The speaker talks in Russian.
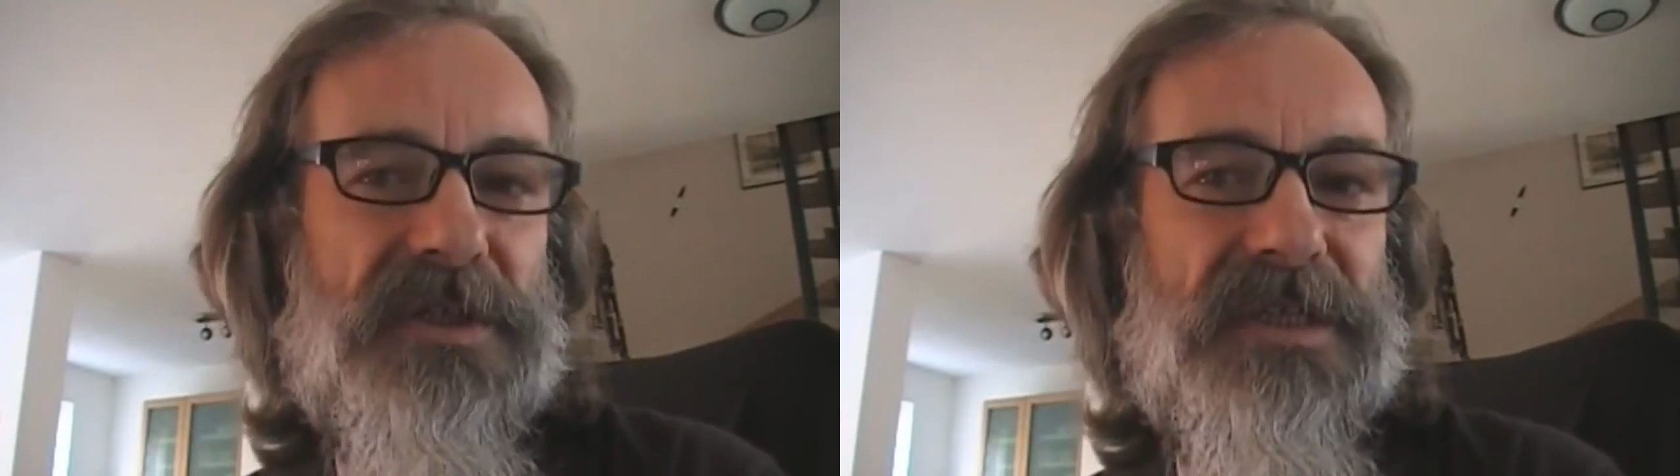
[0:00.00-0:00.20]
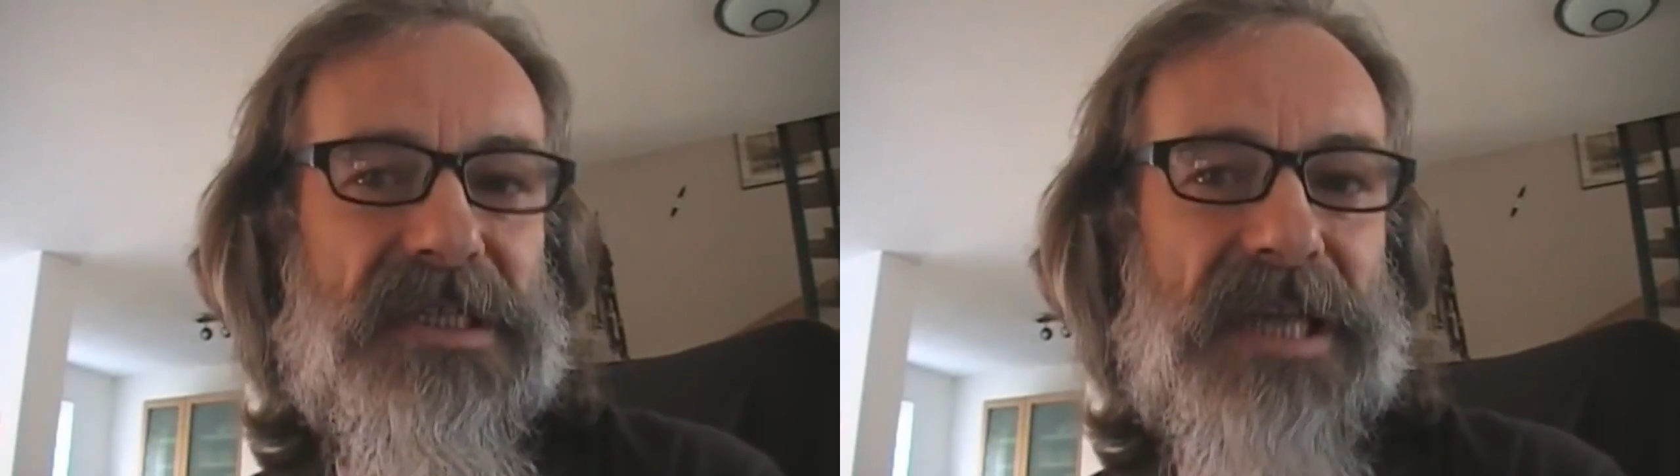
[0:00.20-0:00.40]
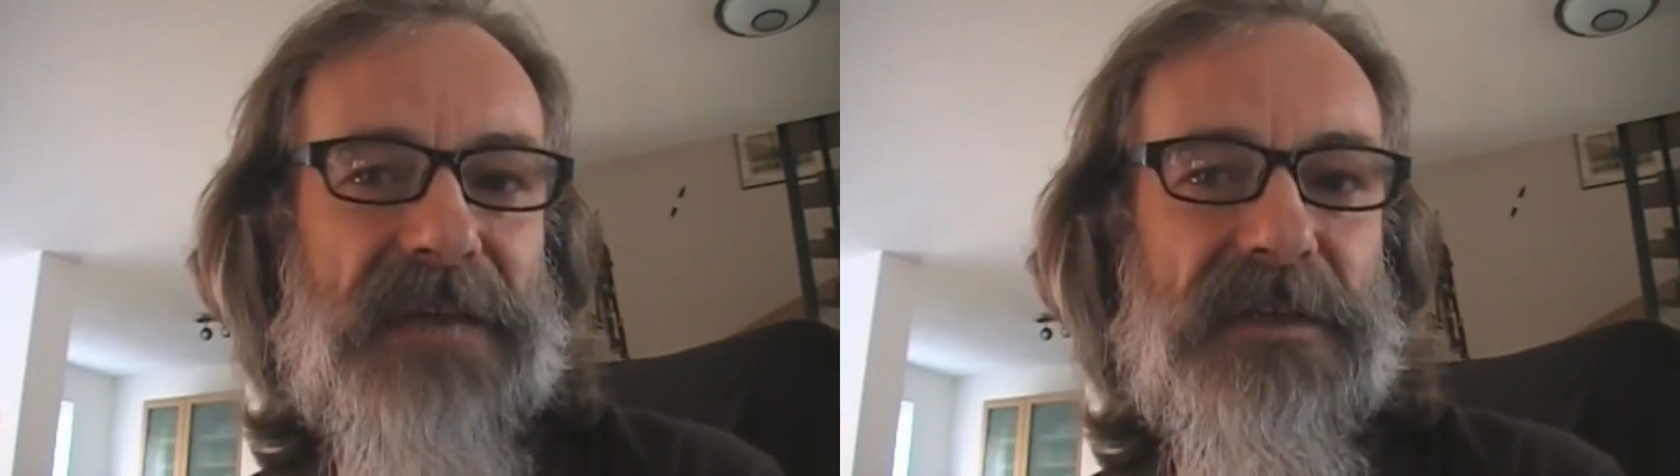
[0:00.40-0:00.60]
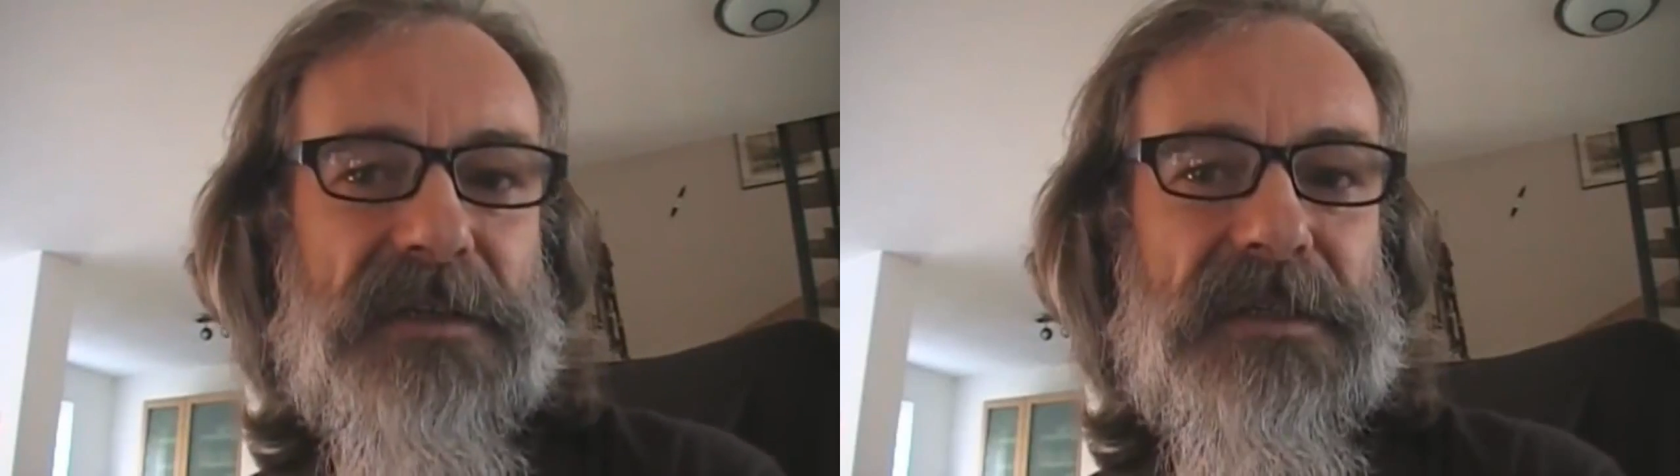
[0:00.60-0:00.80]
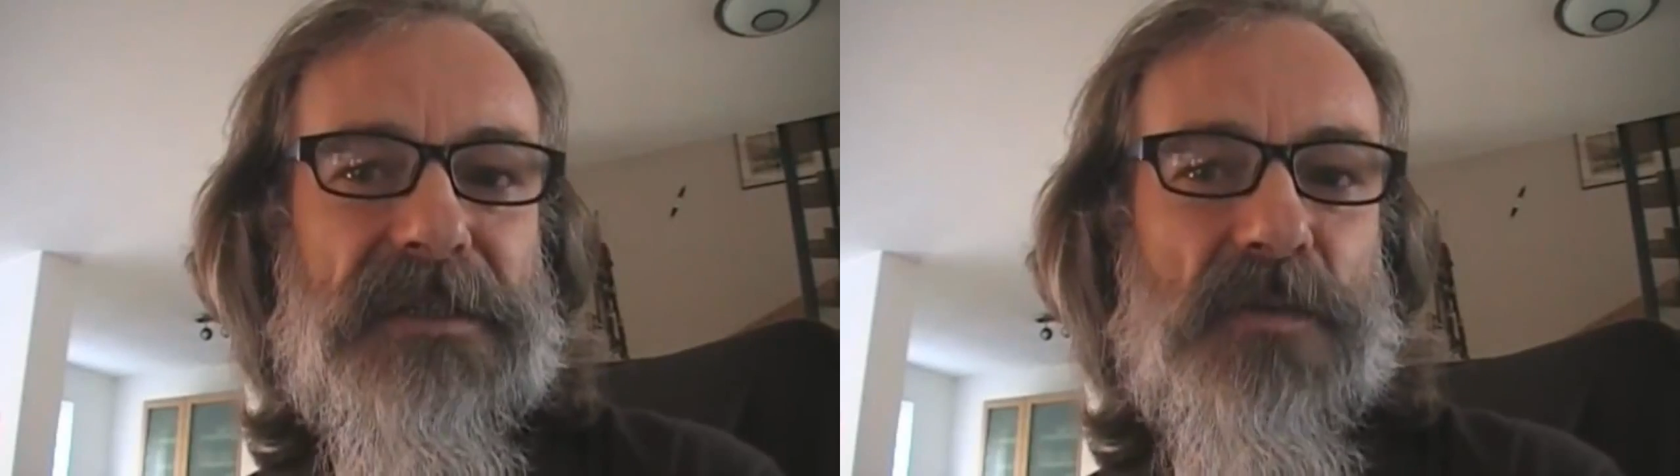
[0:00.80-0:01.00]
не могут
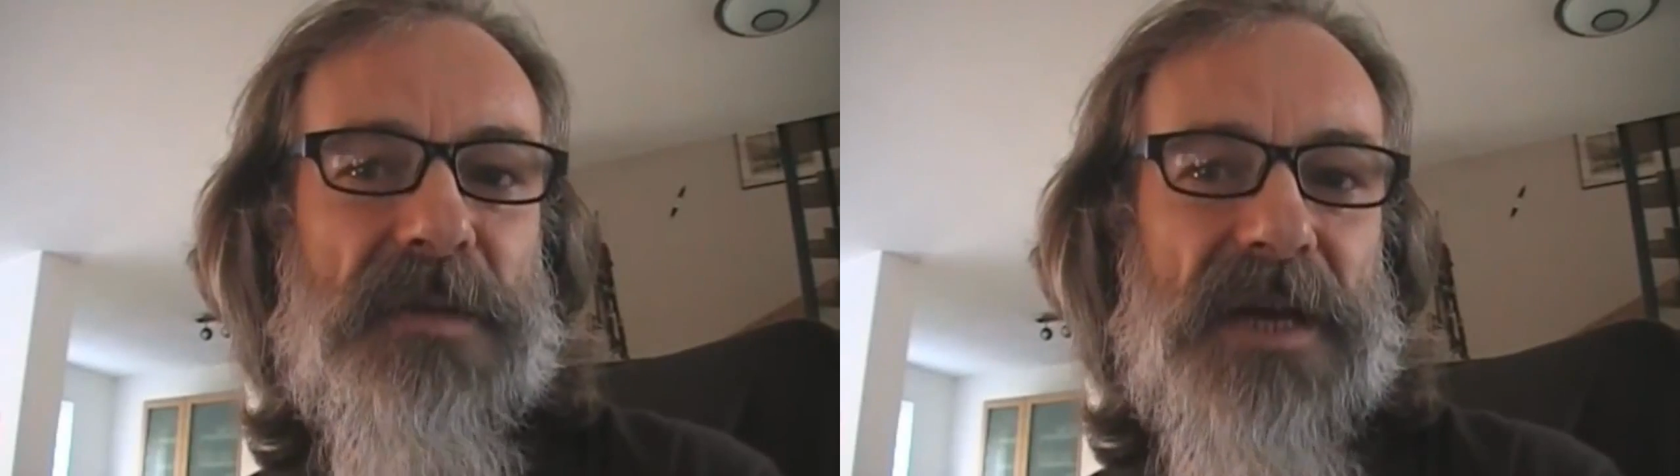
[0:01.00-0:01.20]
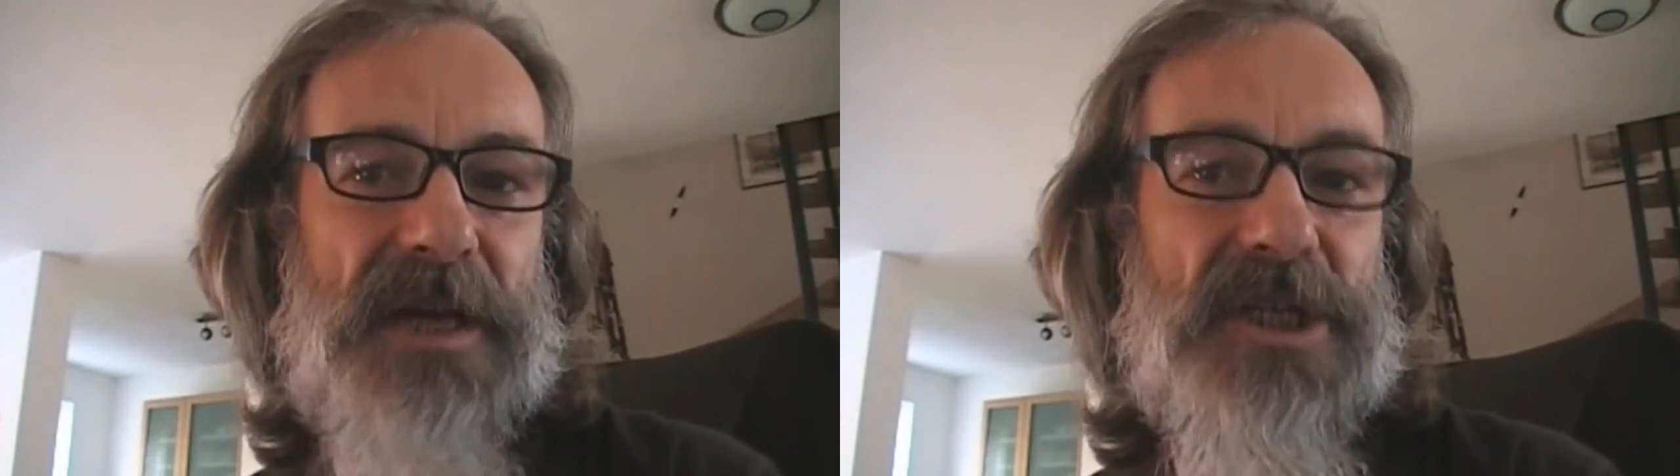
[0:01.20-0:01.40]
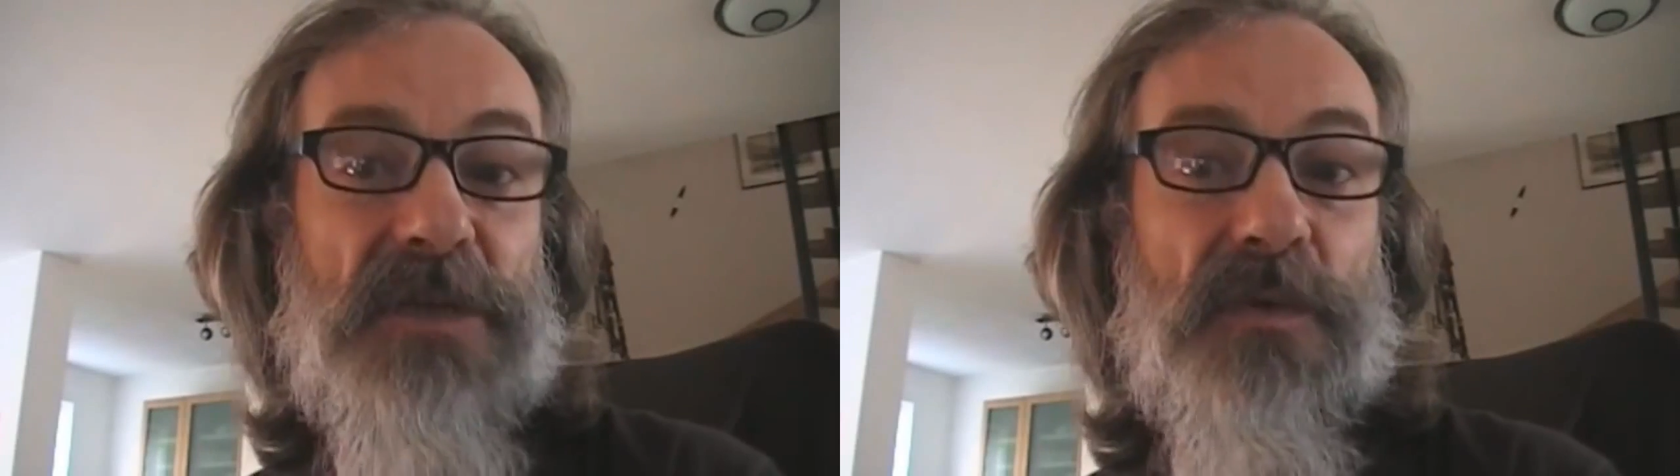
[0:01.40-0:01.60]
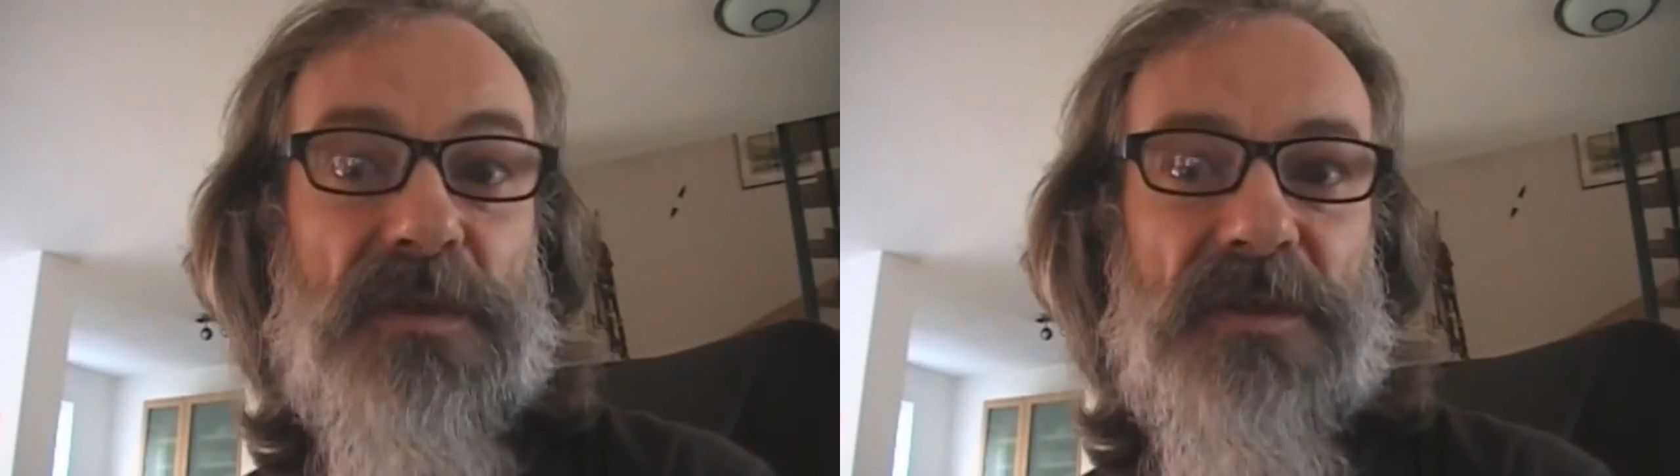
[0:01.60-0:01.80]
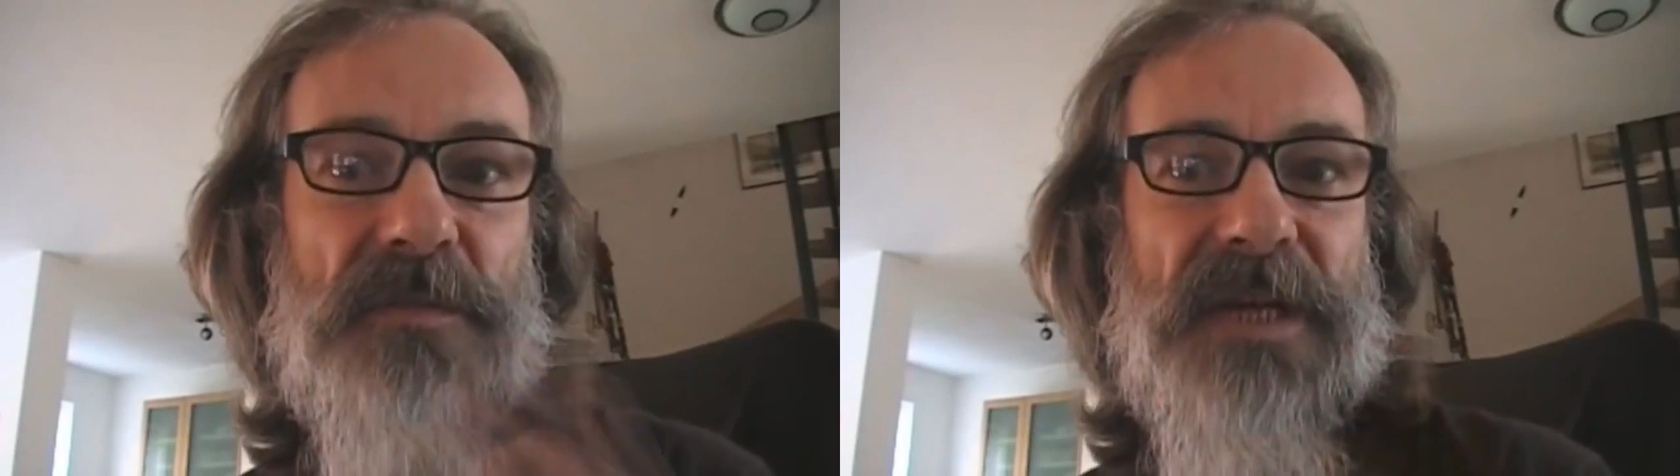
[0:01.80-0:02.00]
даже представить себе
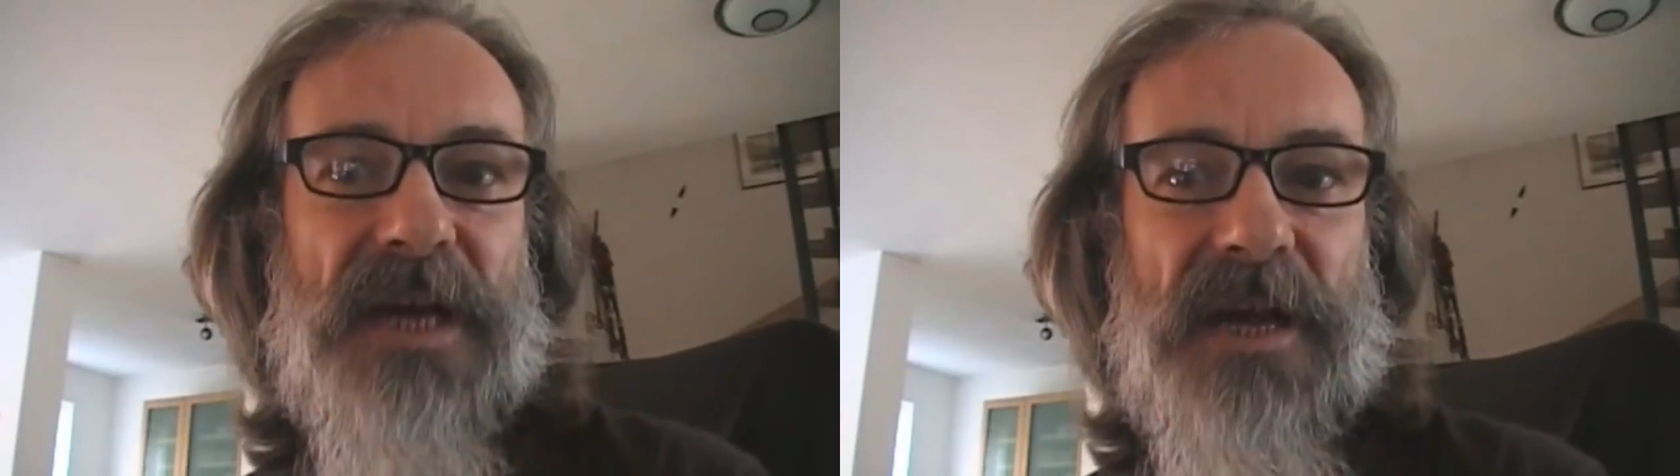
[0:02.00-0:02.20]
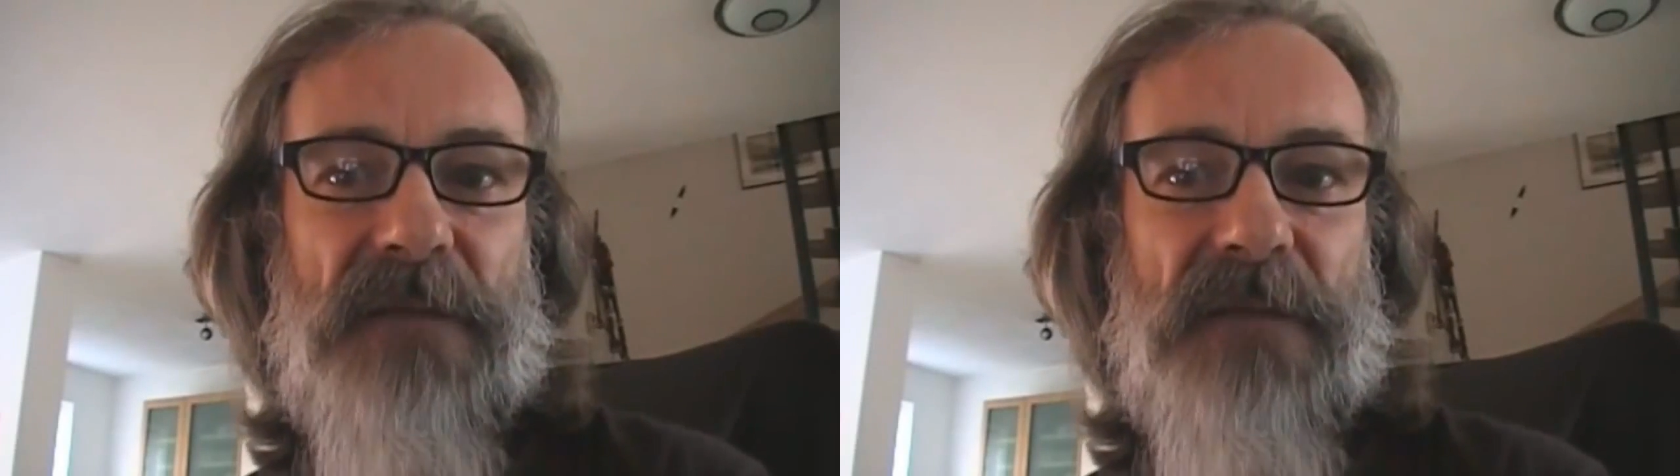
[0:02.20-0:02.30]
ее размер,